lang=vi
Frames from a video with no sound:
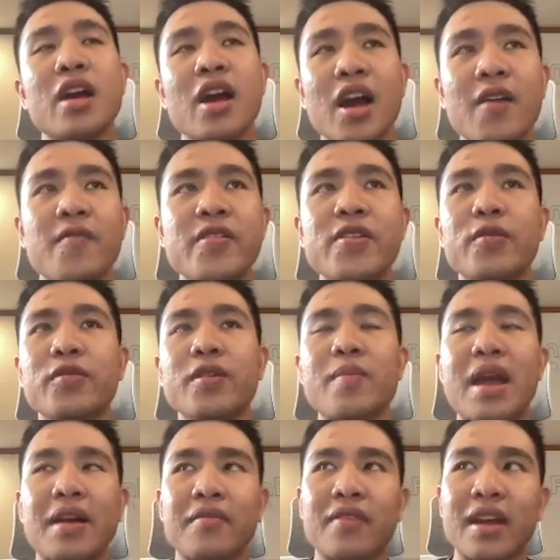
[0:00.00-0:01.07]
à, ví dụ như
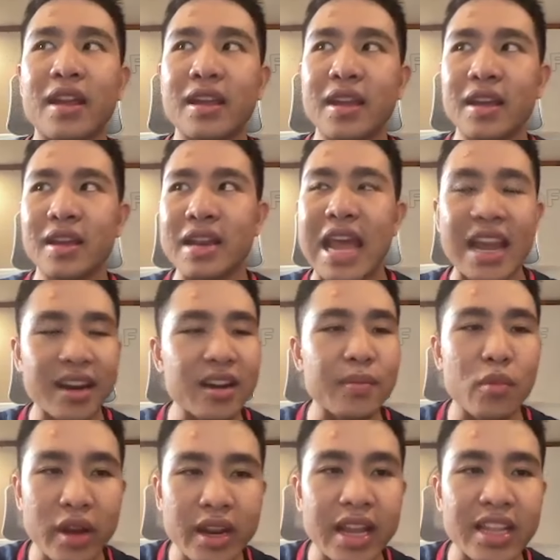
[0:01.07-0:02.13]
bạn phải ờ, đạt được
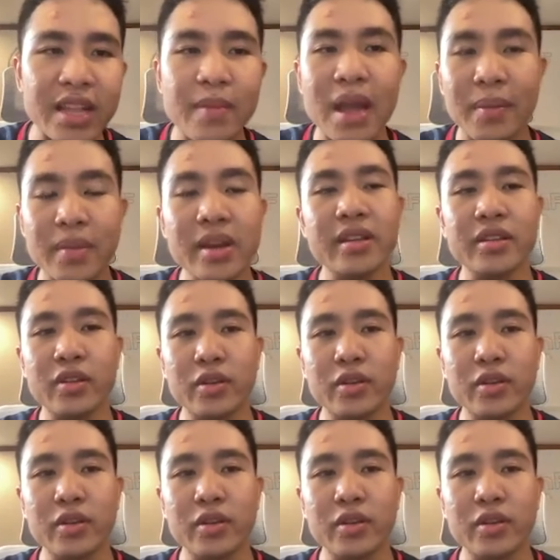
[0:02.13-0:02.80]
một cái này thì bạn mới